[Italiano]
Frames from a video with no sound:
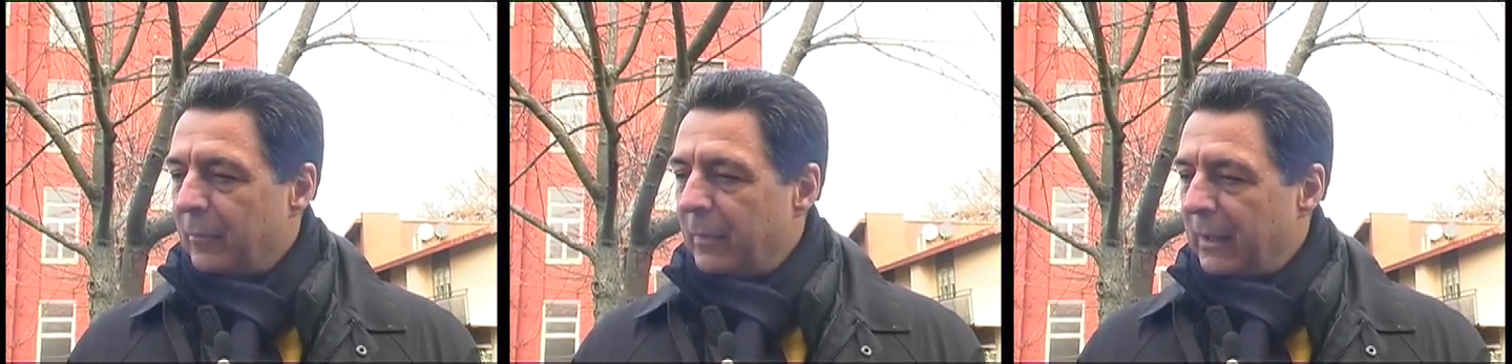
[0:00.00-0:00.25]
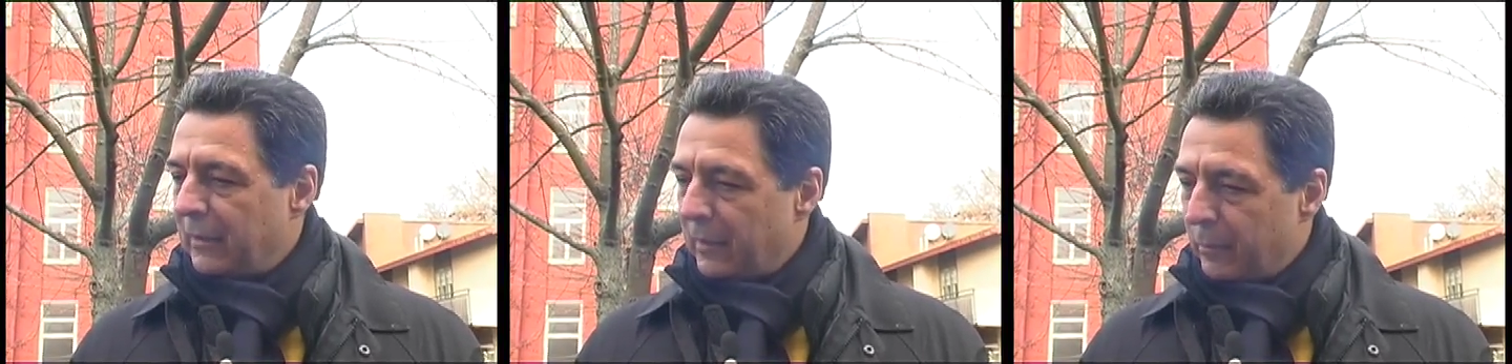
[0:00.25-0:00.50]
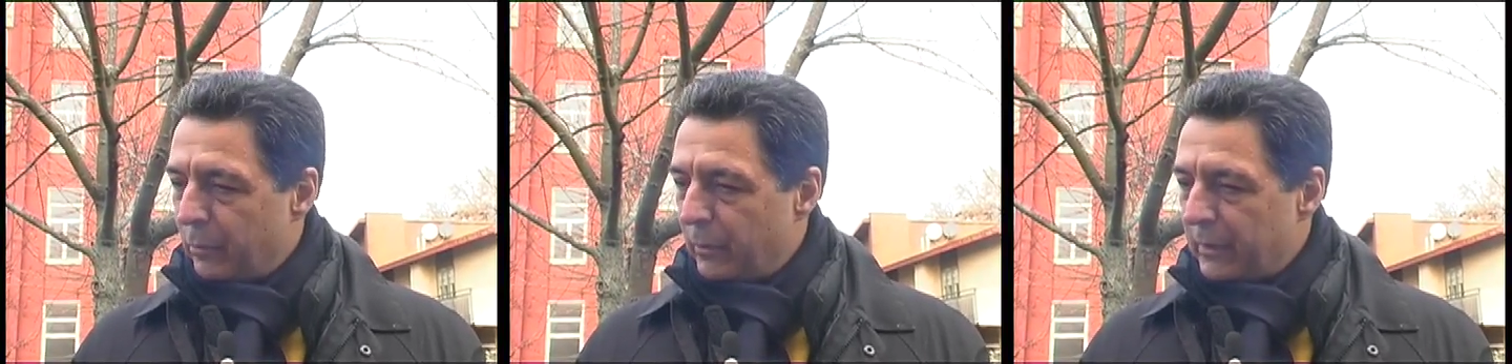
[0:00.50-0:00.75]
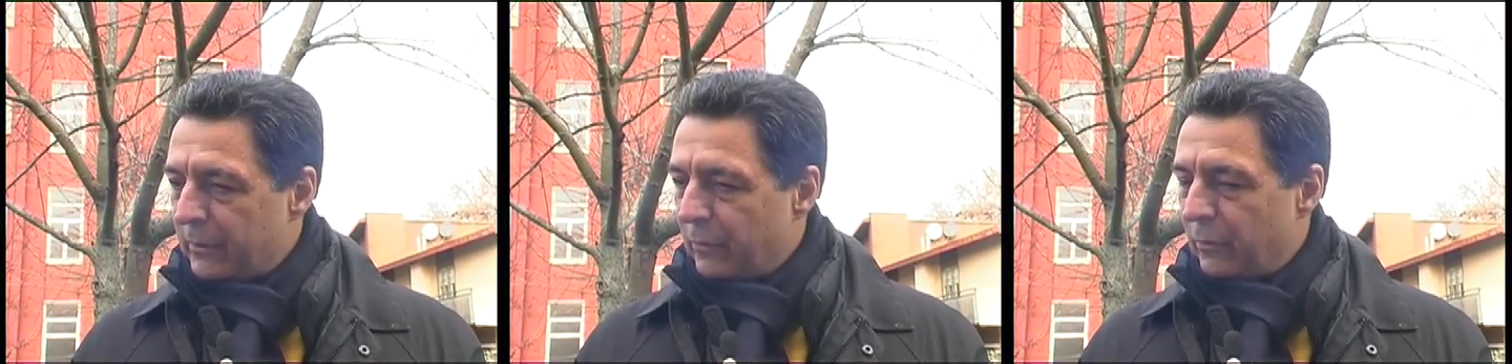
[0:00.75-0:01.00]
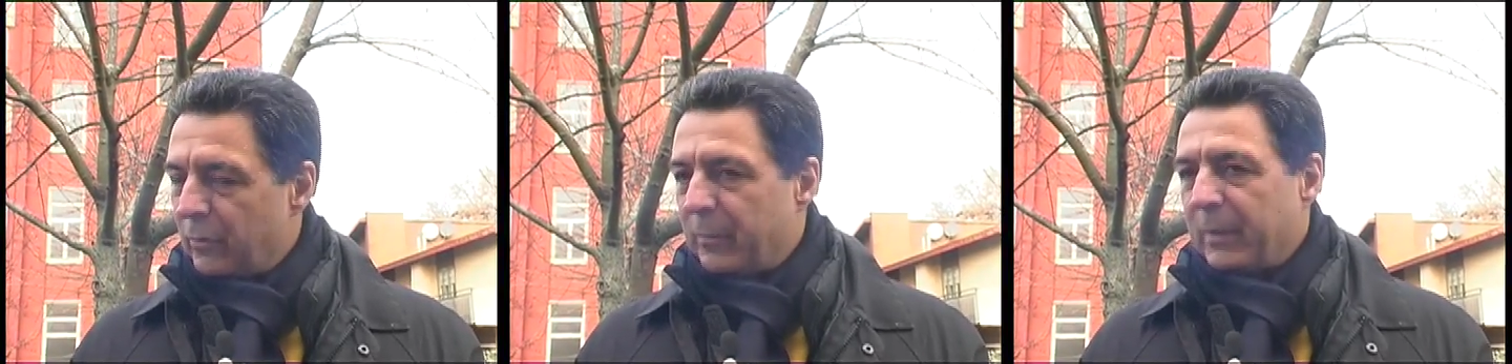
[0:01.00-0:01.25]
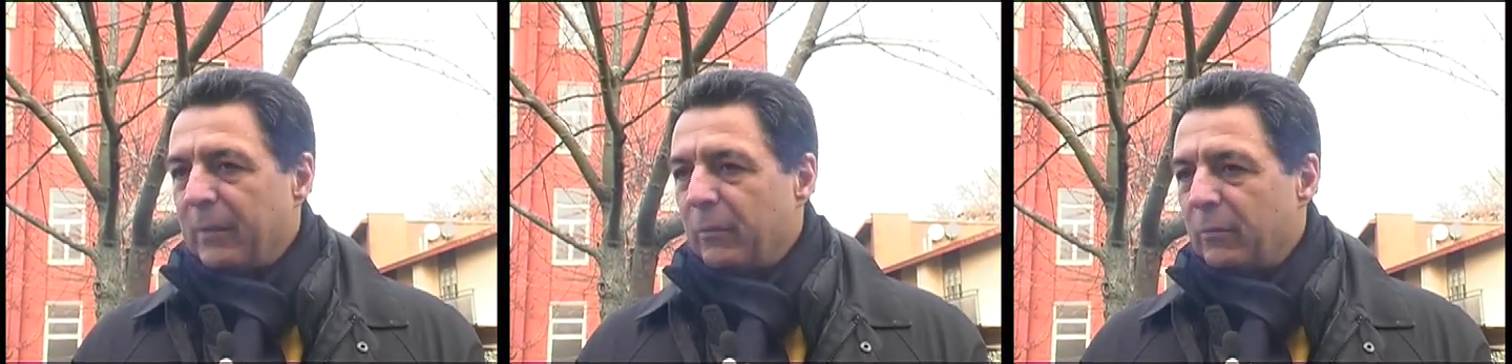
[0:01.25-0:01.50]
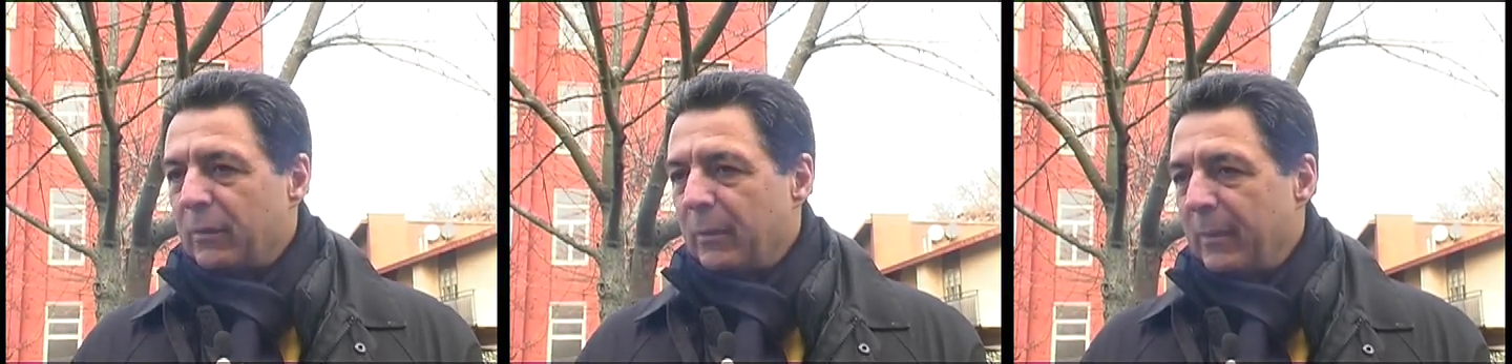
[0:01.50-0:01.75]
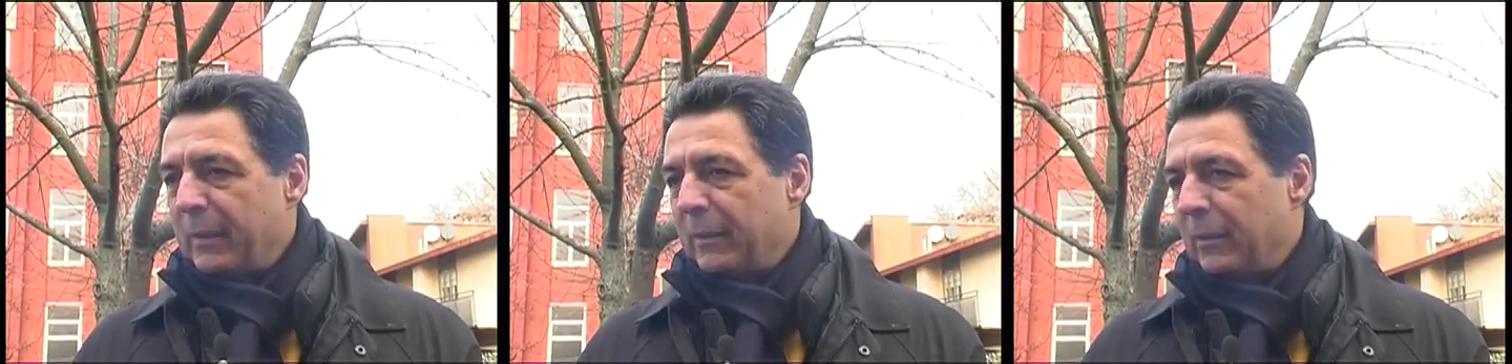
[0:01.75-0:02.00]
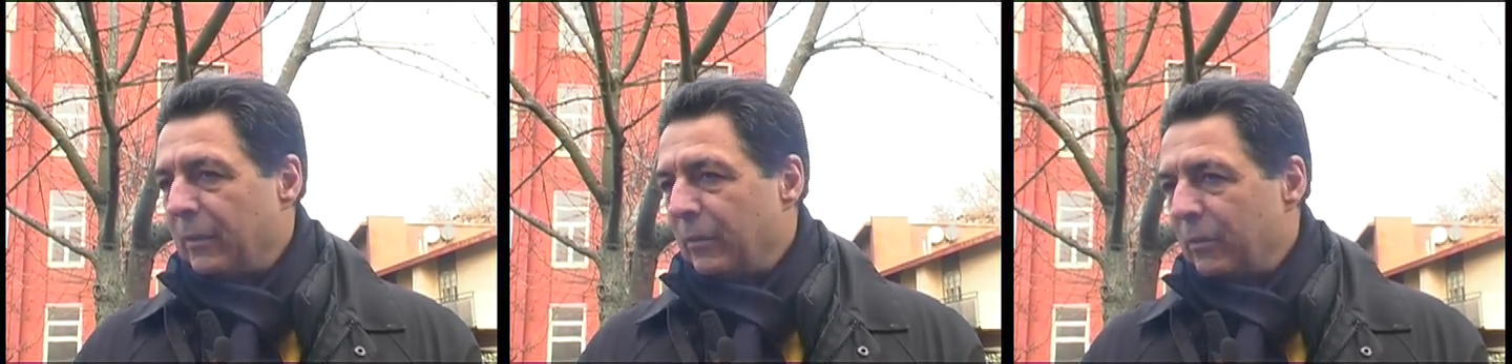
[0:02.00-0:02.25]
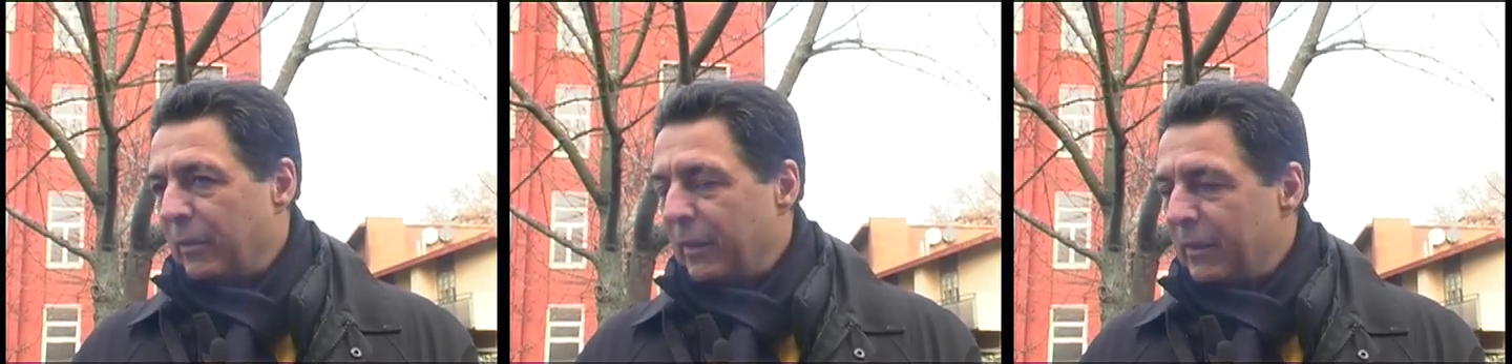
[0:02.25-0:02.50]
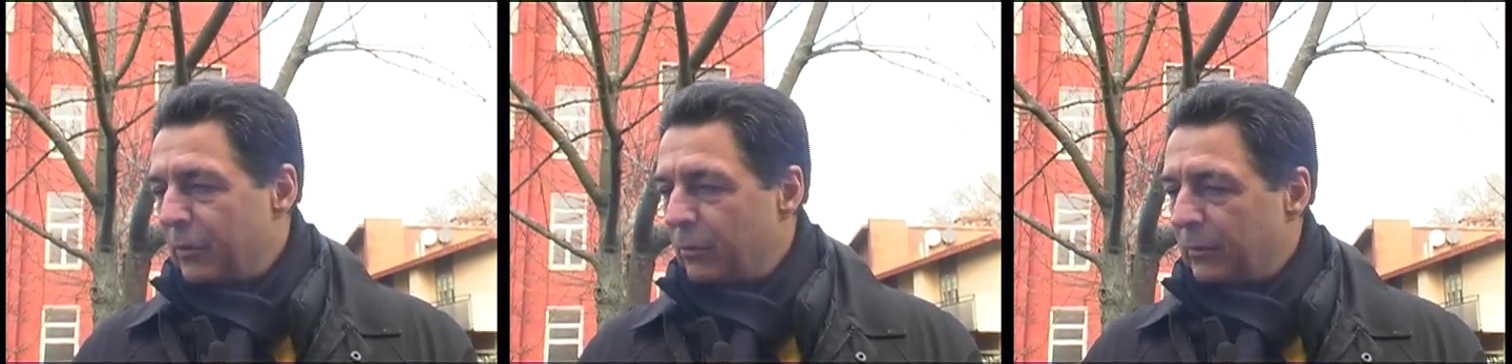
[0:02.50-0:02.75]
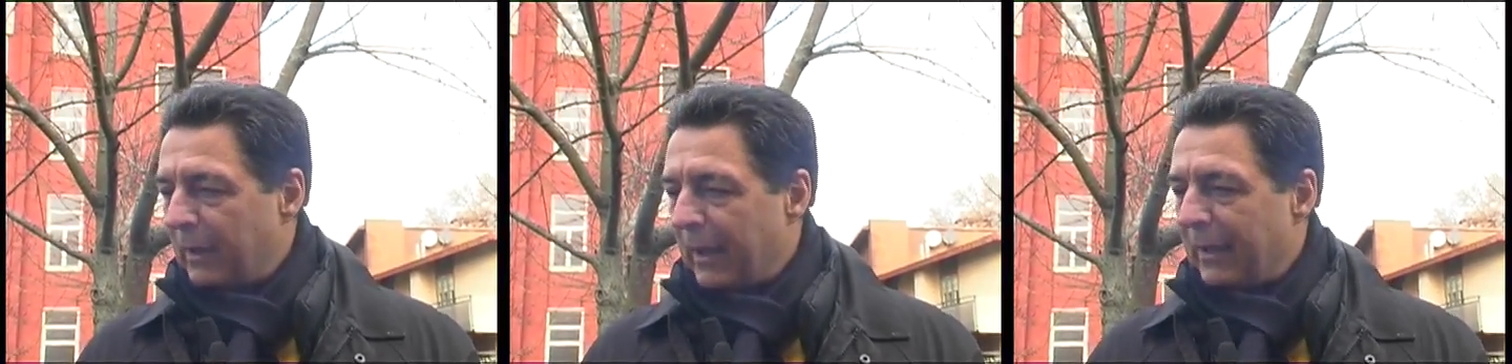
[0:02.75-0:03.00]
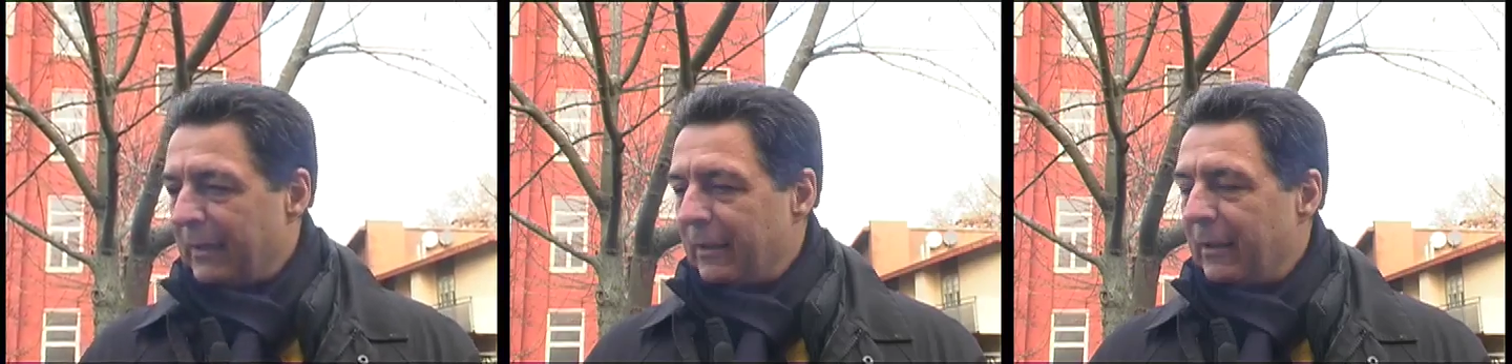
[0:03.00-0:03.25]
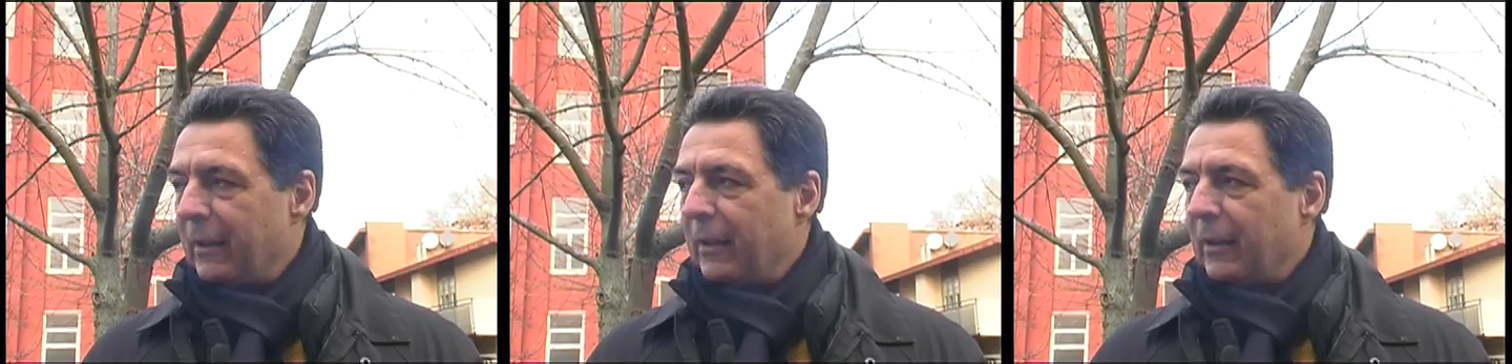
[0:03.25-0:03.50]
mi attribuiscono, perché non dimentico i risultati